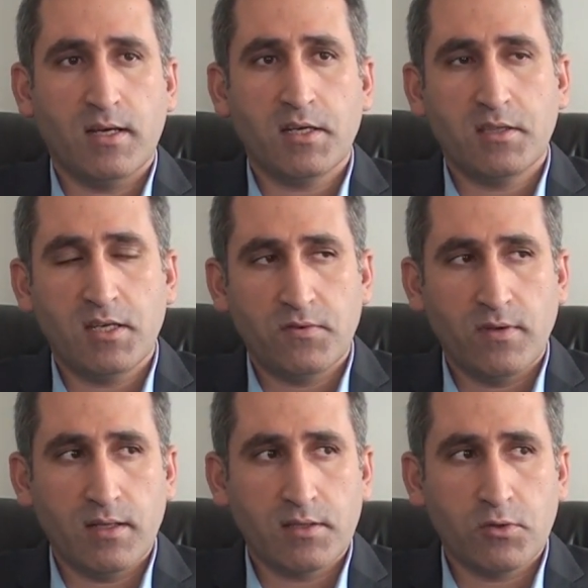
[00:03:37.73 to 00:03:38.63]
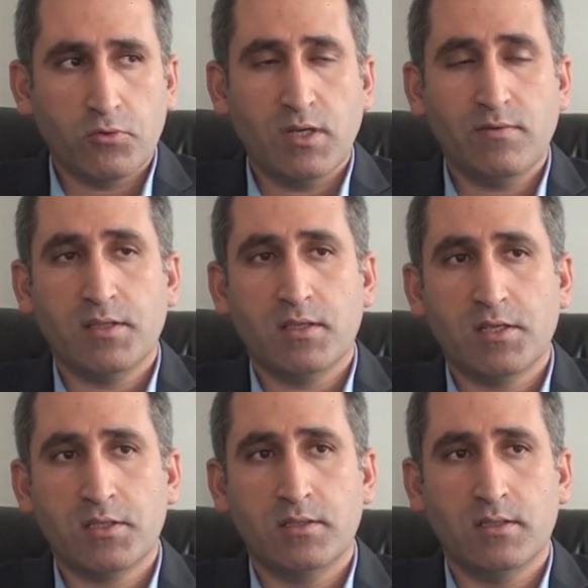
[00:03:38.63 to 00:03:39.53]
hangi teşvik alırsa onun
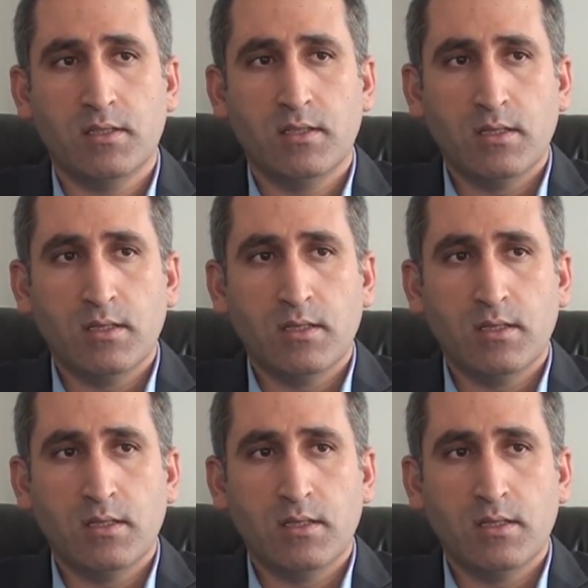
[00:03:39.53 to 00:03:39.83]
avantajını